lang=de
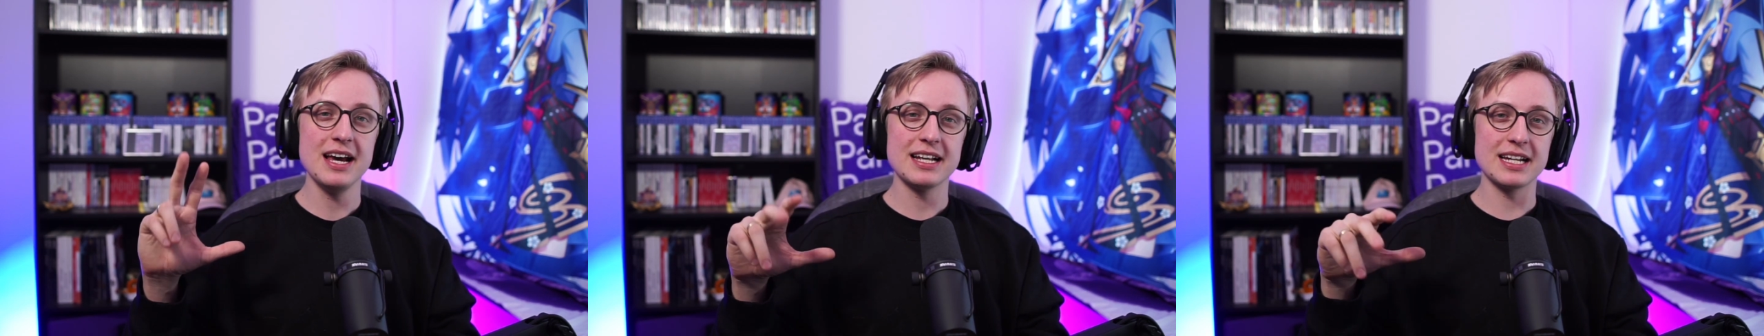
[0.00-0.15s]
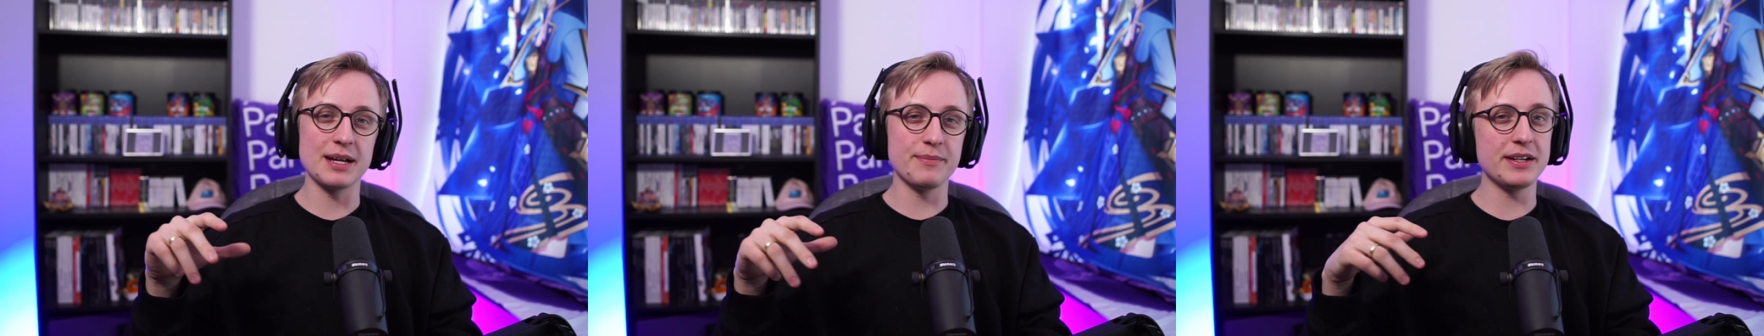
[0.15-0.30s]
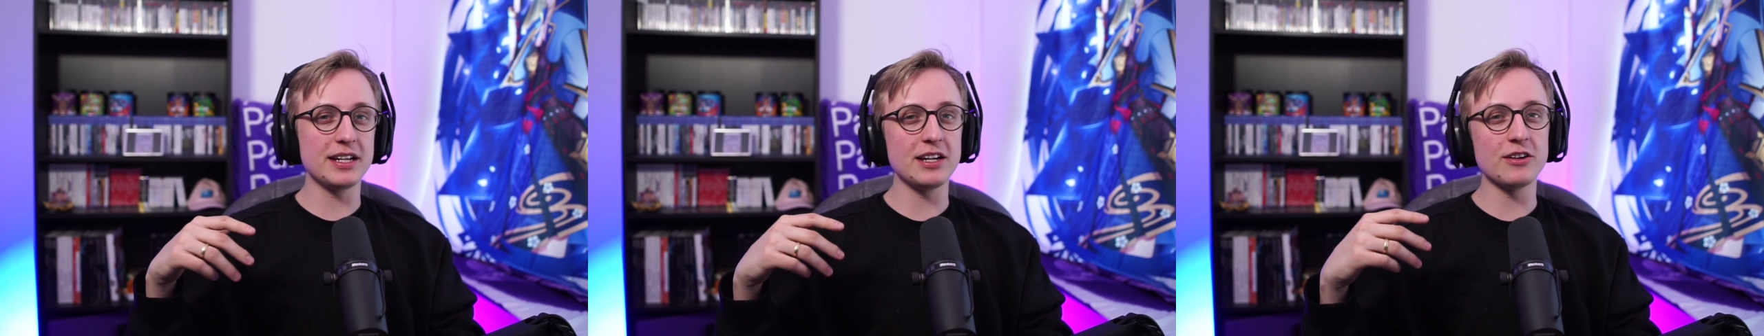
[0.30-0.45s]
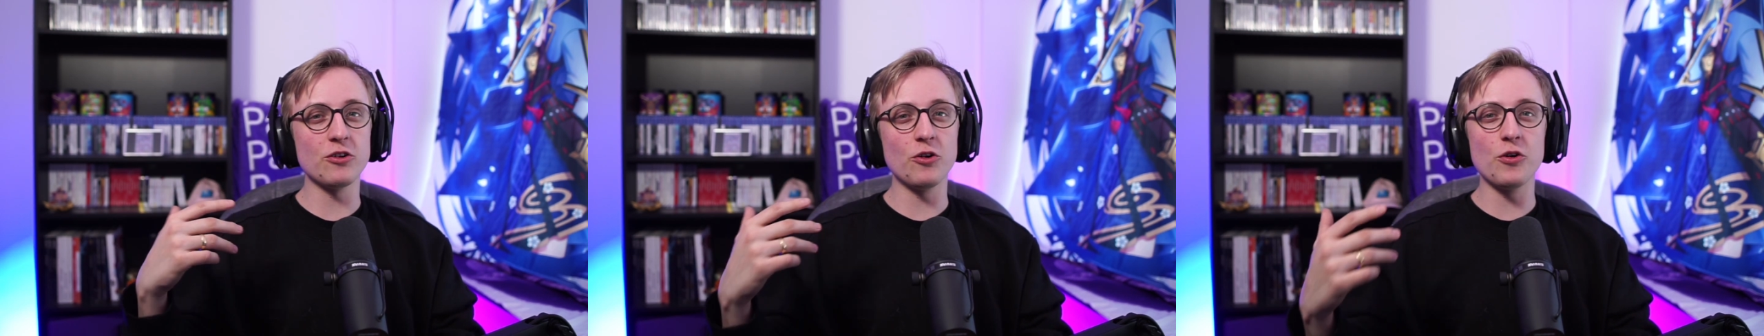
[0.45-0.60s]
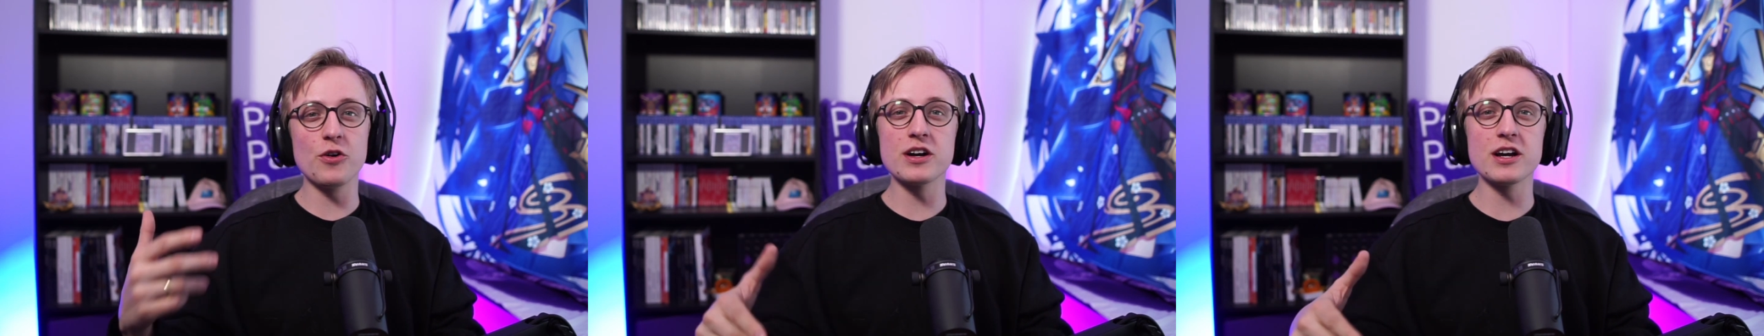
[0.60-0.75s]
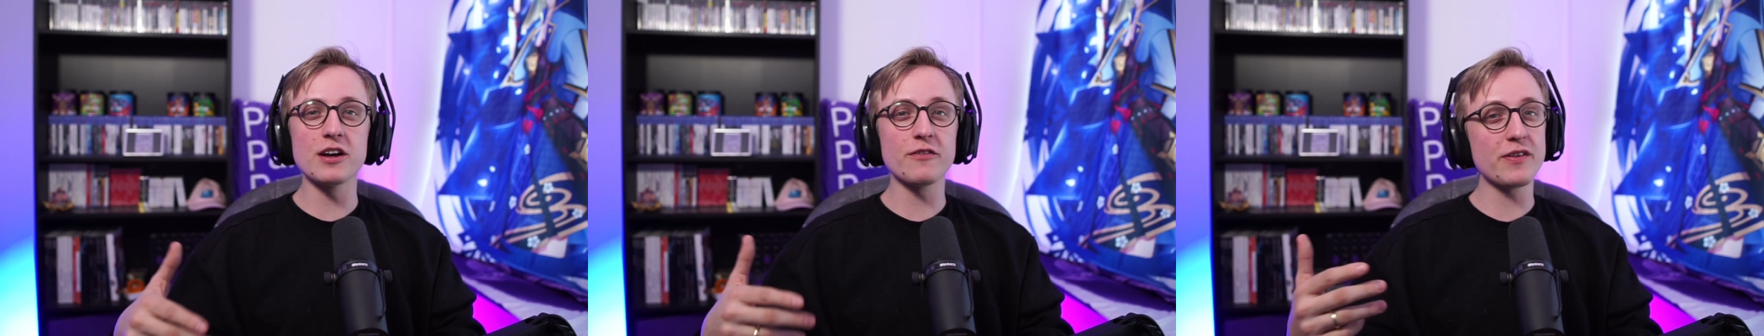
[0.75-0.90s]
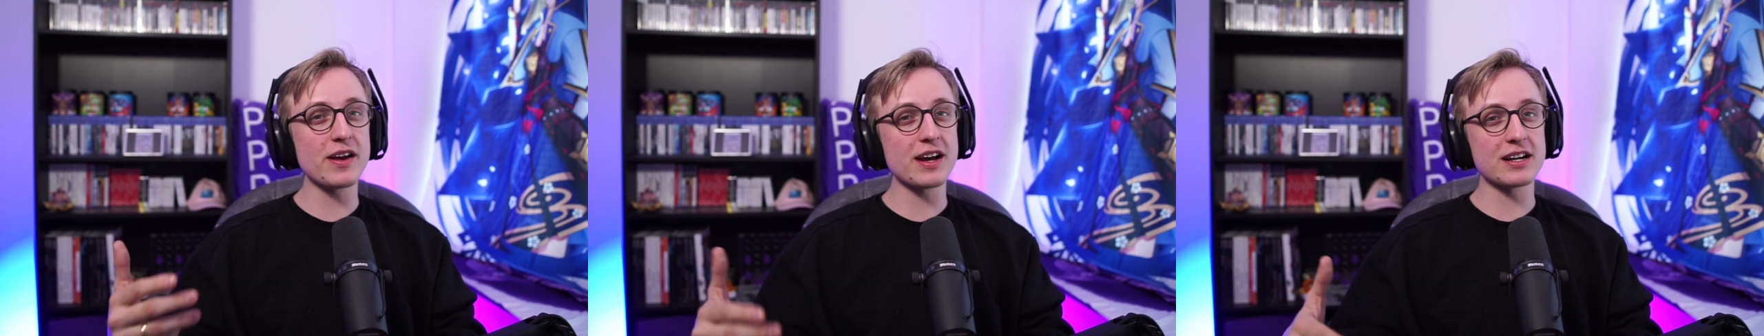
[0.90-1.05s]
damit ihr ein
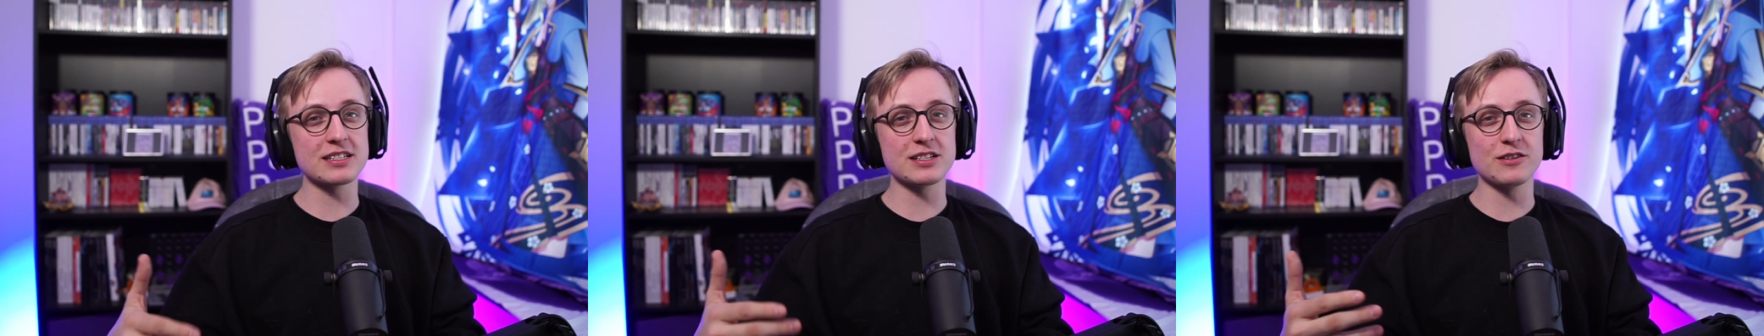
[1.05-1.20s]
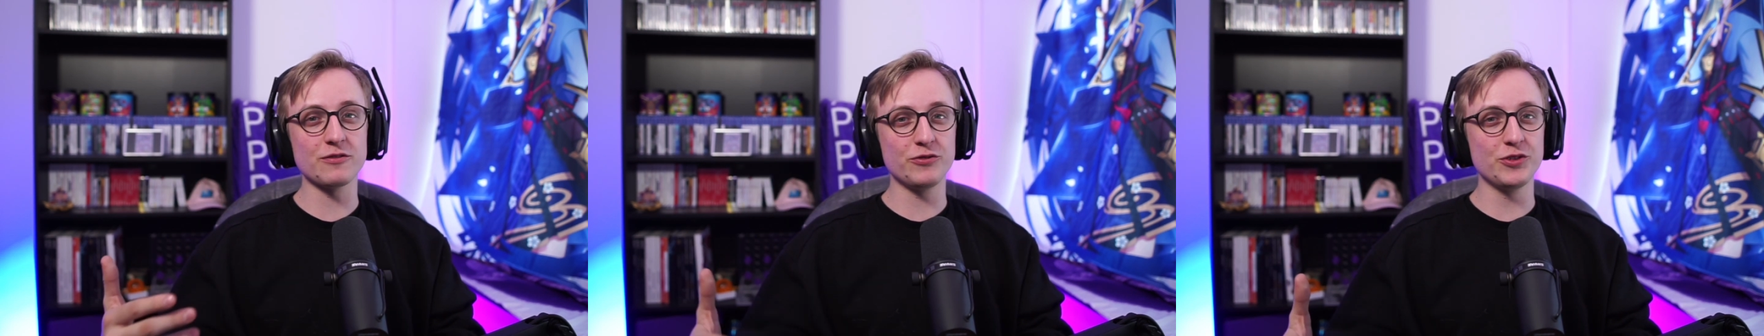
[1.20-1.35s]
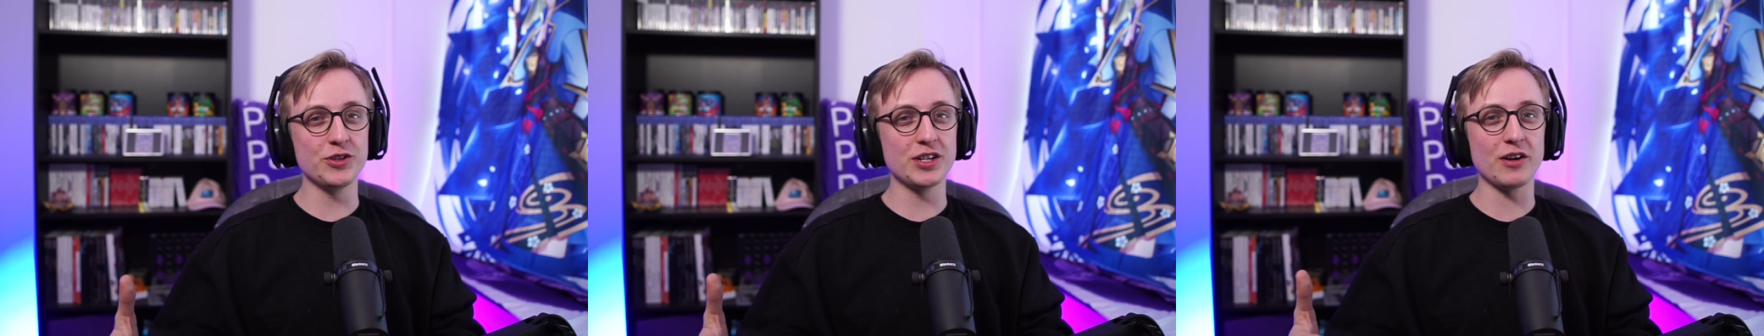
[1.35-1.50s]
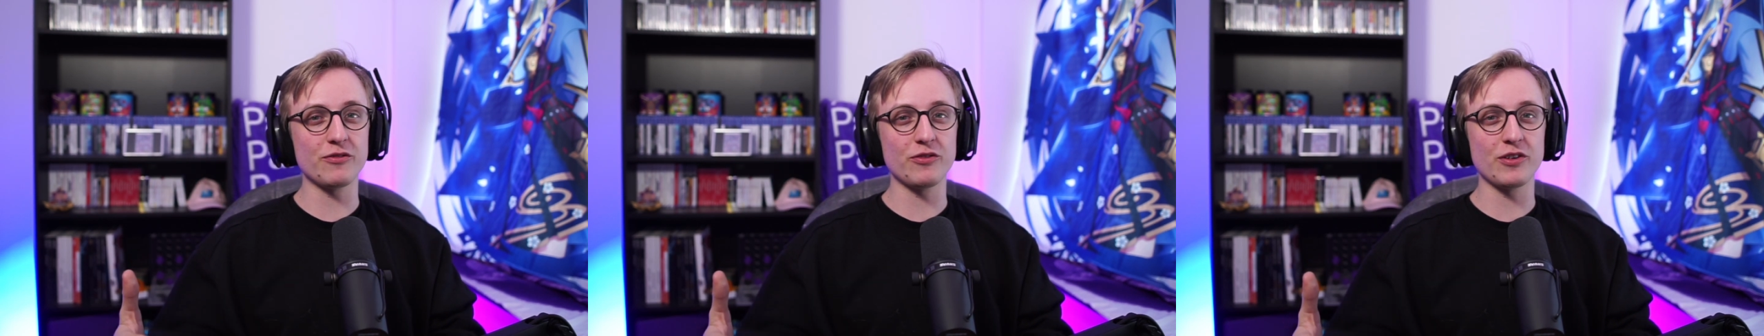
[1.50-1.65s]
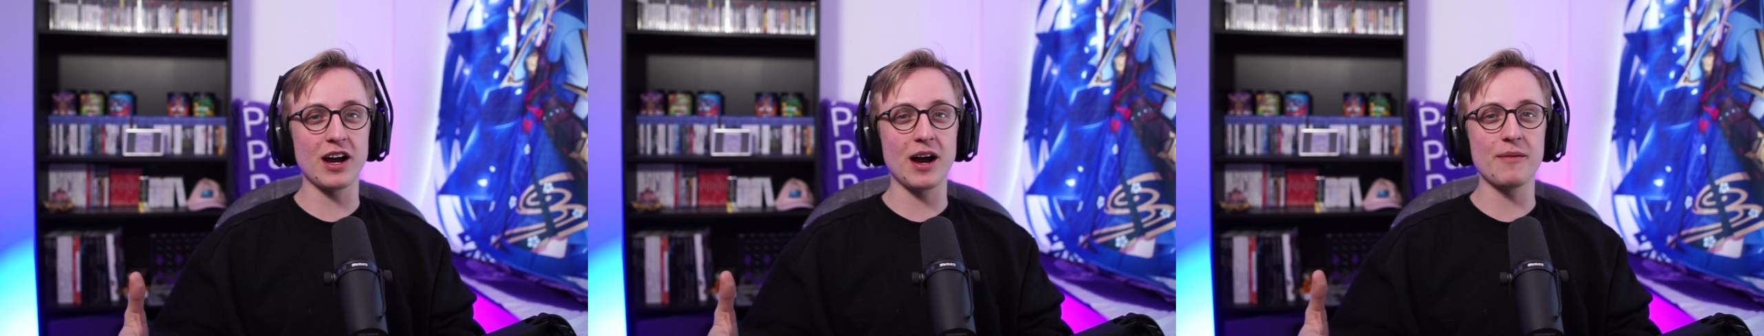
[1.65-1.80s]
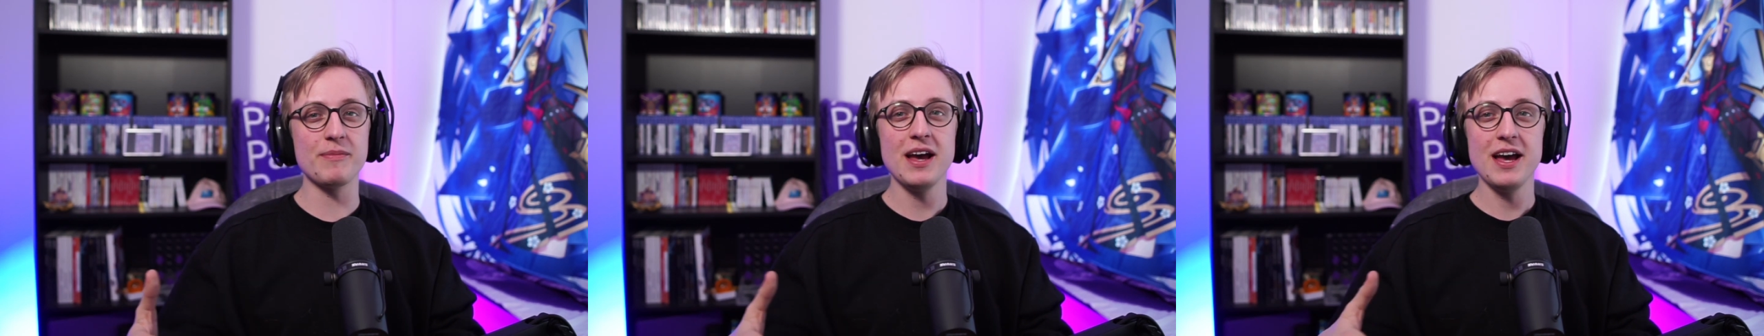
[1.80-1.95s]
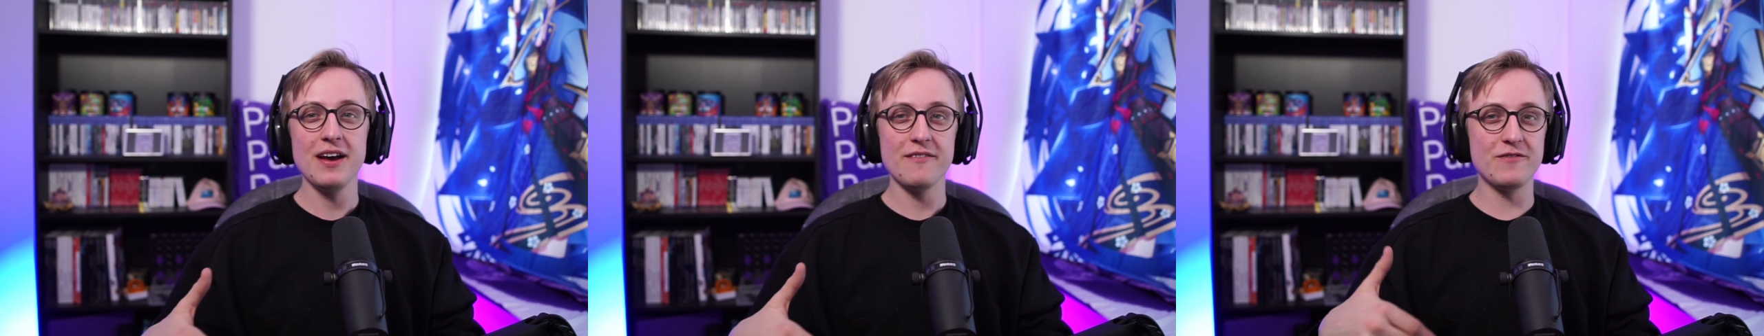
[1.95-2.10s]
ungefähres Gefühl dafür
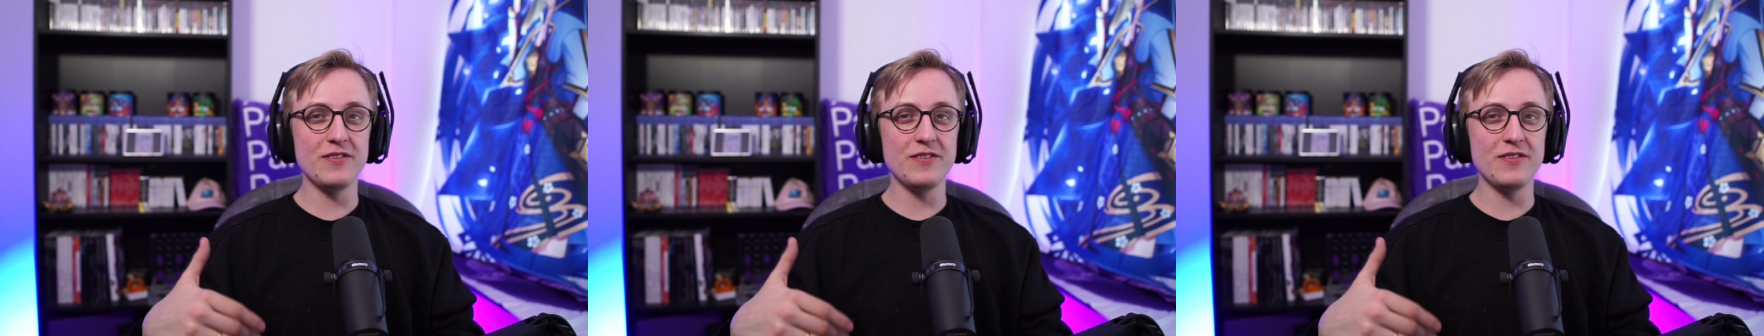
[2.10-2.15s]
habt,